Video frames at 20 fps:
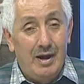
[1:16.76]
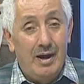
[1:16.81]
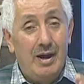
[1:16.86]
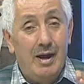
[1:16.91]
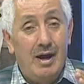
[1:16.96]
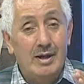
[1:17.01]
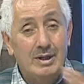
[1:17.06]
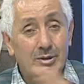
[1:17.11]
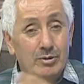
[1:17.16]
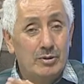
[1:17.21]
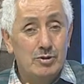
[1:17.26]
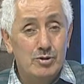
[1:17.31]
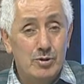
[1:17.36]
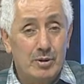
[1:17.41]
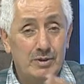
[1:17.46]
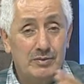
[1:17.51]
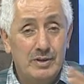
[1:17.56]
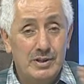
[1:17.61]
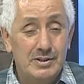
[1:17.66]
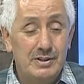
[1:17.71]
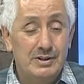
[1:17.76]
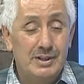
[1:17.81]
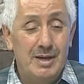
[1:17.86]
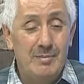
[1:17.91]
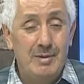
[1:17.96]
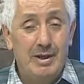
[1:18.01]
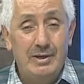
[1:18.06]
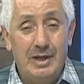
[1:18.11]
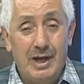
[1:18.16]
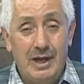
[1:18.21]
Anadolu coğrafyasının
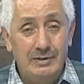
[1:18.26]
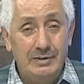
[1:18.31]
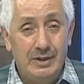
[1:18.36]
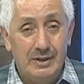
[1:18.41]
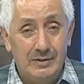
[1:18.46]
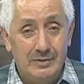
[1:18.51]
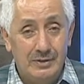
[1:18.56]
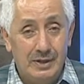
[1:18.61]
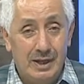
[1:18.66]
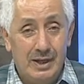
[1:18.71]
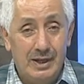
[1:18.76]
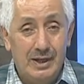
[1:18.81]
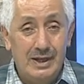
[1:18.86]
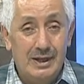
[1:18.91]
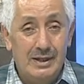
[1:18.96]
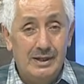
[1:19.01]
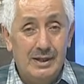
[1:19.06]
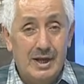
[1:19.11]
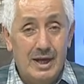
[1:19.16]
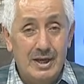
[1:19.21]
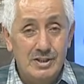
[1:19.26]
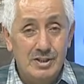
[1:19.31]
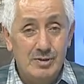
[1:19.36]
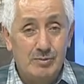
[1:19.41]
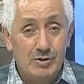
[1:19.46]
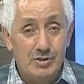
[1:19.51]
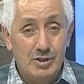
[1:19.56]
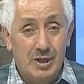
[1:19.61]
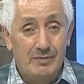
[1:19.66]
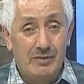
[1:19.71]
hemen her yerinde Kasım
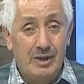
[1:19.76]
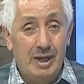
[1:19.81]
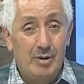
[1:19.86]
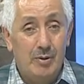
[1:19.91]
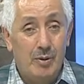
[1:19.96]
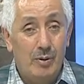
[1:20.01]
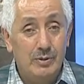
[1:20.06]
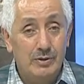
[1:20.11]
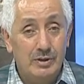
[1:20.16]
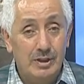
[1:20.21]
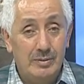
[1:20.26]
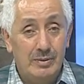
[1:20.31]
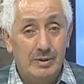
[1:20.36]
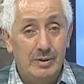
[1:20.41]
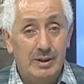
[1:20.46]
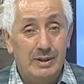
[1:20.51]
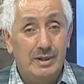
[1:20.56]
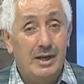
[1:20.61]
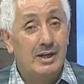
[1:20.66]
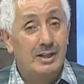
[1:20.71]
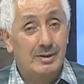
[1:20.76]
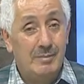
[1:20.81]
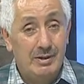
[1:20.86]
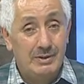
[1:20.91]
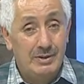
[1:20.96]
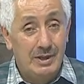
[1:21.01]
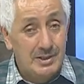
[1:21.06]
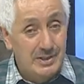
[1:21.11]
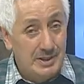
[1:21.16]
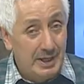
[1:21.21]
Hoca ve onun gibi
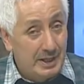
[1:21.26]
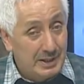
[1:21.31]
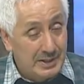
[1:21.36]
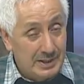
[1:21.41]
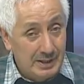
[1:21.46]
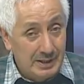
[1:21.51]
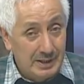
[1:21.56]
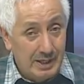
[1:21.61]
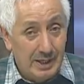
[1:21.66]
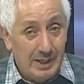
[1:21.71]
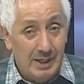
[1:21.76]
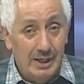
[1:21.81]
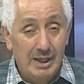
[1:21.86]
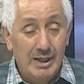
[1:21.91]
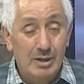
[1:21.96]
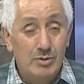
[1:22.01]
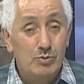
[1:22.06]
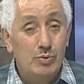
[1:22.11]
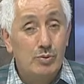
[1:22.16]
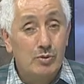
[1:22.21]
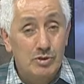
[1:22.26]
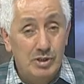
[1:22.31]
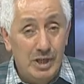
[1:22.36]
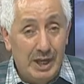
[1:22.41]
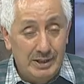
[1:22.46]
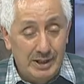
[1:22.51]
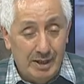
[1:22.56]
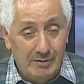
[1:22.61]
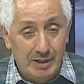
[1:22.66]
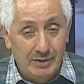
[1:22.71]
kahramanlar sayesinde Türkiye
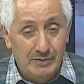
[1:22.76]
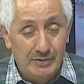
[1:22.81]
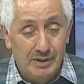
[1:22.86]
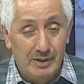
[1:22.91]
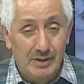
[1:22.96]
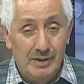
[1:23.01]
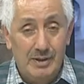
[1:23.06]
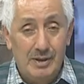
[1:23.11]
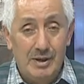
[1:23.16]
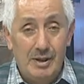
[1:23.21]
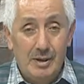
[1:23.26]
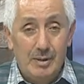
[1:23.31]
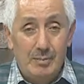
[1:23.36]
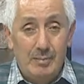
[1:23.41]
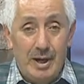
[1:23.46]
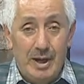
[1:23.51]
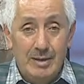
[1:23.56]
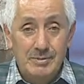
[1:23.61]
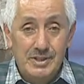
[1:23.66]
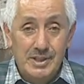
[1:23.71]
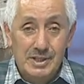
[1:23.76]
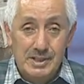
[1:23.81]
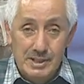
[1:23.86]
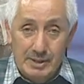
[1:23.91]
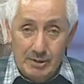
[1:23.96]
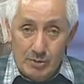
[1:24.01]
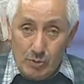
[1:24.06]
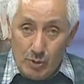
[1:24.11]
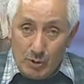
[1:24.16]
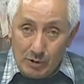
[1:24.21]
Devleti
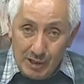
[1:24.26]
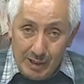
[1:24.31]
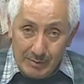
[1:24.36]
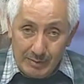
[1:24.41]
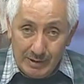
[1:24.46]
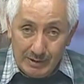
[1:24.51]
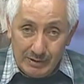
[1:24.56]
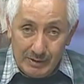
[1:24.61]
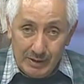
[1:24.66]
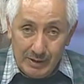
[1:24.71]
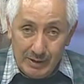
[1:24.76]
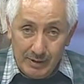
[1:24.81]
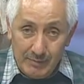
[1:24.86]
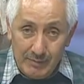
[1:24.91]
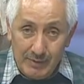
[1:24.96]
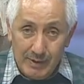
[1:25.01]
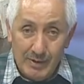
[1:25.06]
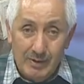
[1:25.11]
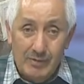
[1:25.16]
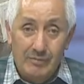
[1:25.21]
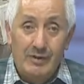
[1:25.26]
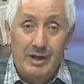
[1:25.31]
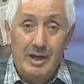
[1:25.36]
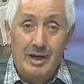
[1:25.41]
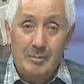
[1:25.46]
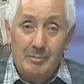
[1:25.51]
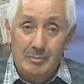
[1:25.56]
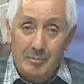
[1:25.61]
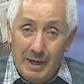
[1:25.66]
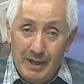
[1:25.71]
bağımsızlığını koruyabildi ve
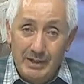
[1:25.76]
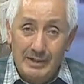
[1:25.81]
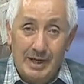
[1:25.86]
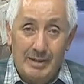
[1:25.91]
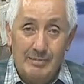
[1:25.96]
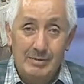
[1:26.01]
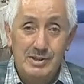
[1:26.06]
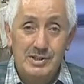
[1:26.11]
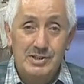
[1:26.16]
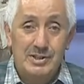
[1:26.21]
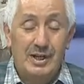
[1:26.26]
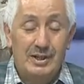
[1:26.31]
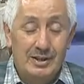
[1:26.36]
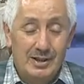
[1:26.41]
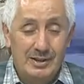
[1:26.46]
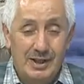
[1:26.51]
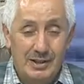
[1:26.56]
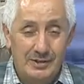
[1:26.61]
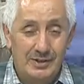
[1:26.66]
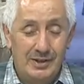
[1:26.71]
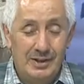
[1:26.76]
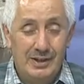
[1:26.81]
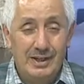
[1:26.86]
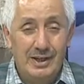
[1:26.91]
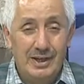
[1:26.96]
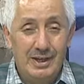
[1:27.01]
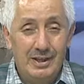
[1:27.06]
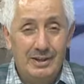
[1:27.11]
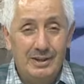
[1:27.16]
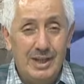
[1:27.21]
bayrağımız dargalandı.
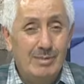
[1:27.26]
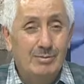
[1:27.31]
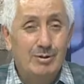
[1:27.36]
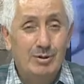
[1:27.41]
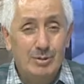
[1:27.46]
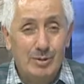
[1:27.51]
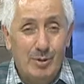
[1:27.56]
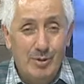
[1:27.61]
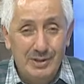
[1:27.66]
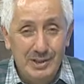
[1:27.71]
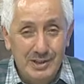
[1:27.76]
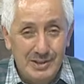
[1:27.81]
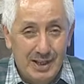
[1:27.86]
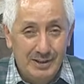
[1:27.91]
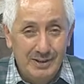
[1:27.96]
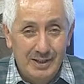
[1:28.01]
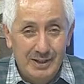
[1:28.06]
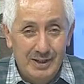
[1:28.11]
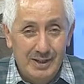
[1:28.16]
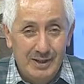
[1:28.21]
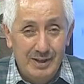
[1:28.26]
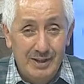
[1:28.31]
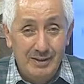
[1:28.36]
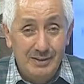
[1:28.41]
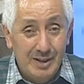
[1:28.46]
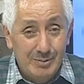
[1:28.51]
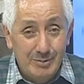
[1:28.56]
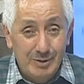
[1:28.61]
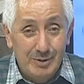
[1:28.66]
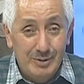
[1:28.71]
Ne mutlu o insanlara, ne
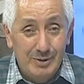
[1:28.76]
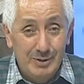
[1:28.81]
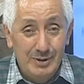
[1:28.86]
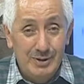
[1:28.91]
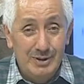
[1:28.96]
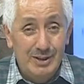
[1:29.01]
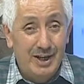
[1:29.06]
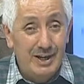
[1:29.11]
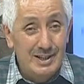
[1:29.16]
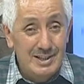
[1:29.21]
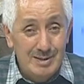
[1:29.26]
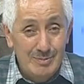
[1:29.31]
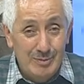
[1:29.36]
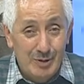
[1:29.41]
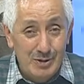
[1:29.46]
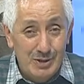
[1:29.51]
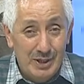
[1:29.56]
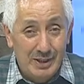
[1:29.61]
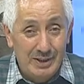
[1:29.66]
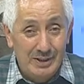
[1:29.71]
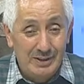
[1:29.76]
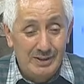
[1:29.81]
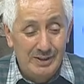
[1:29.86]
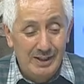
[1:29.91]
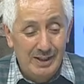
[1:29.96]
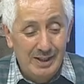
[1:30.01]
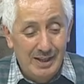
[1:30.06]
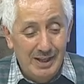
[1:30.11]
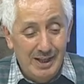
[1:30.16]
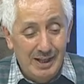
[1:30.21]
mutlu Kasım Hoca'nın
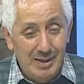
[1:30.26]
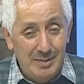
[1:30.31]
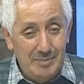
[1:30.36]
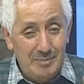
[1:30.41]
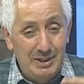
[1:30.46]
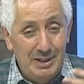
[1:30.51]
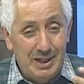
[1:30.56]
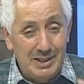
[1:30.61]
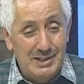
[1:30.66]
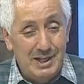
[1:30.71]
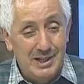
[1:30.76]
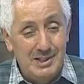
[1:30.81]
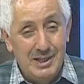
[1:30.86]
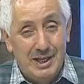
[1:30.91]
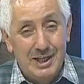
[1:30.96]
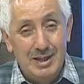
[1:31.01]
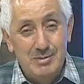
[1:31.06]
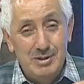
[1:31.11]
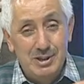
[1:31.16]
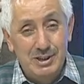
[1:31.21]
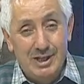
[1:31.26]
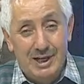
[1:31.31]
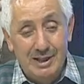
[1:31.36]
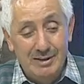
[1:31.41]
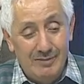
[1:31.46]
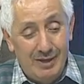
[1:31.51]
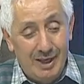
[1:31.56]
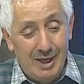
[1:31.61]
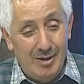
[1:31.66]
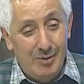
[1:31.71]
mirasına sahip çıkan
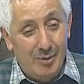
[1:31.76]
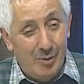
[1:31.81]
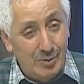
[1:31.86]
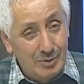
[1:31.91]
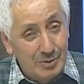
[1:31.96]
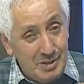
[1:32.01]
ve onu